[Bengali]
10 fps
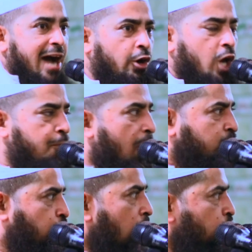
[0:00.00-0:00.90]
এখনো
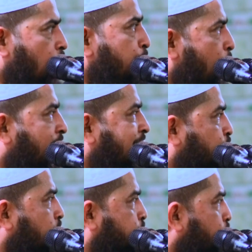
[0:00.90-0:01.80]
পর্যন্ত পনে
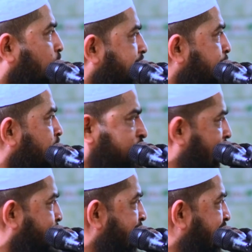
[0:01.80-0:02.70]
দুইশো কোটি
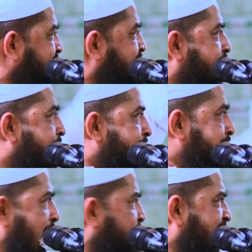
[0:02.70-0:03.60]
মুসলমান
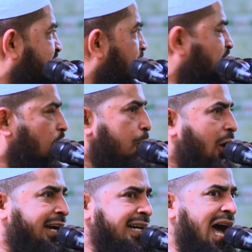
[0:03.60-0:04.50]
নামাজ হয়তো
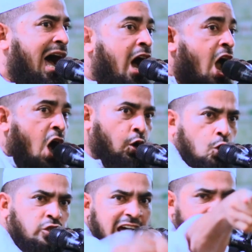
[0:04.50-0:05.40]
পড়ে না
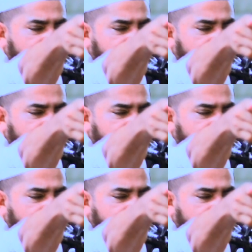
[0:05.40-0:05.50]
রোজা